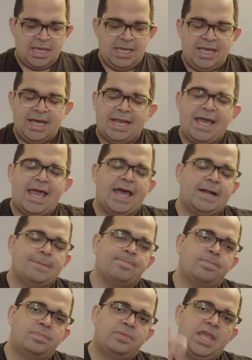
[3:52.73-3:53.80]
E galera,
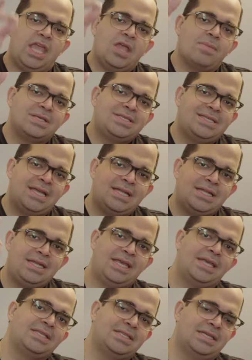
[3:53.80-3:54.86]
tenho uma
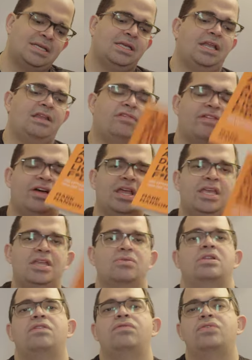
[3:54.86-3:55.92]
certeza que ele fala aqui
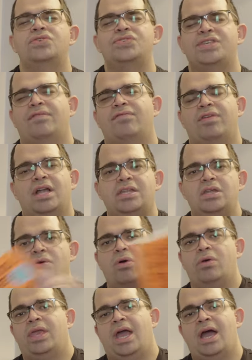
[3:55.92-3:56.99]
no livro, isso é fato em
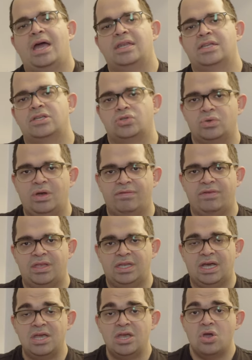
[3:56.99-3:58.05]
qualquer área da sua
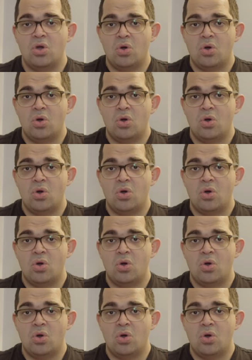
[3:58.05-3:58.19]
vida.